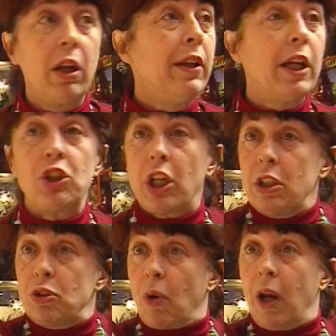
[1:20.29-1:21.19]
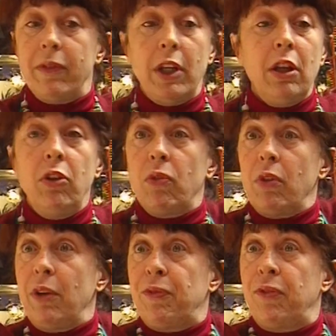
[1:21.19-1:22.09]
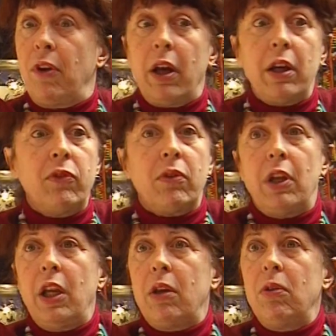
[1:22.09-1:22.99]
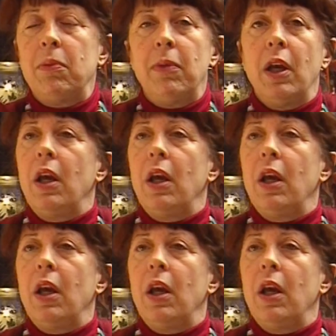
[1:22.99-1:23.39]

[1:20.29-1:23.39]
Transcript: Les nains de jardin, ils sont ravis. Ils ont des fleurs, ils ont des légumes.